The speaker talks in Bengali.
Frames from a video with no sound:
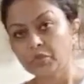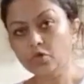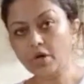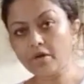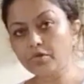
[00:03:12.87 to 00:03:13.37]

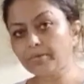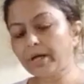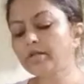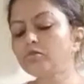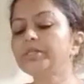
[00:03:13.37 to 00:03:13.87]
গোলা রুটি
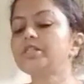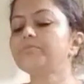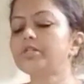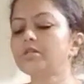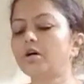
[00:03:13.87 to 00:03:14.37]
মানে একটু মিষ্টি
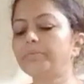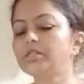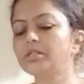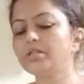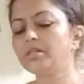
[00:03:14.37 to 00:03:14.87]
মিষ্টি হবে
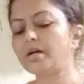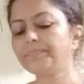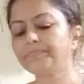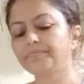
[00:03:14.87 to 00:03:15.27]
চিনি দিলাম